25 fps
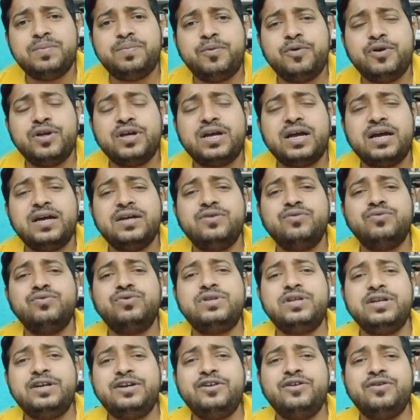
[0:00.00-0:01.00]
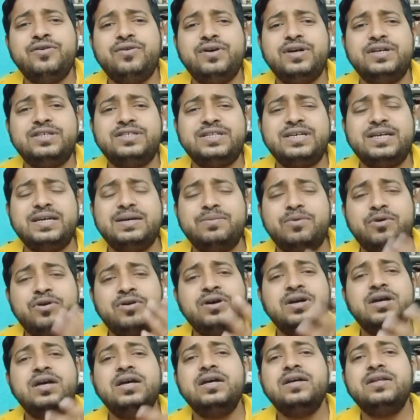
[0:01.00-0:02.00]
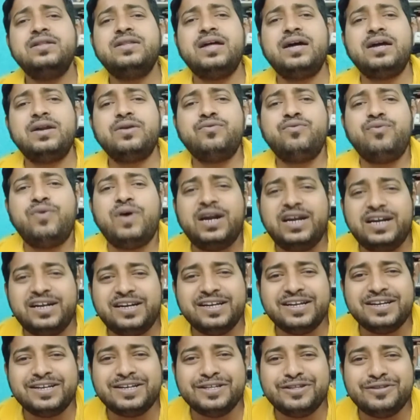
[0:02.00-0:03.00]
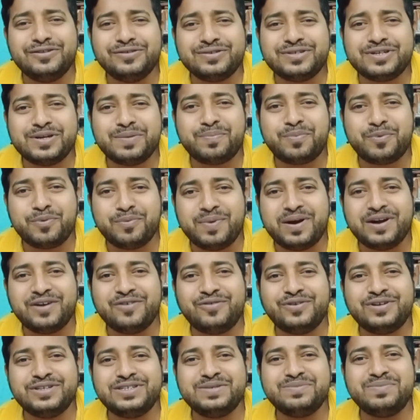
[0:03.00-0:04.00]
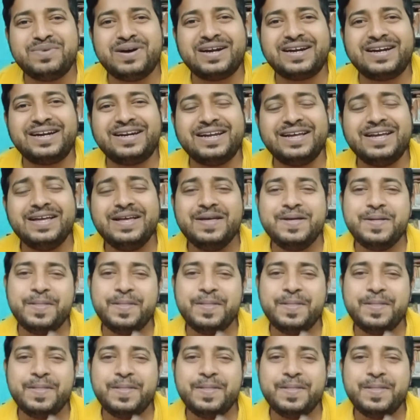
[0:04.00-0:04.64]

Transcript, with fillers: পরীক্ষায় উত্তীর্ণ হয়েছে এবং তার কোয়ালিটি কিন্তু সে প্রমাণ করেছে মার্কেটে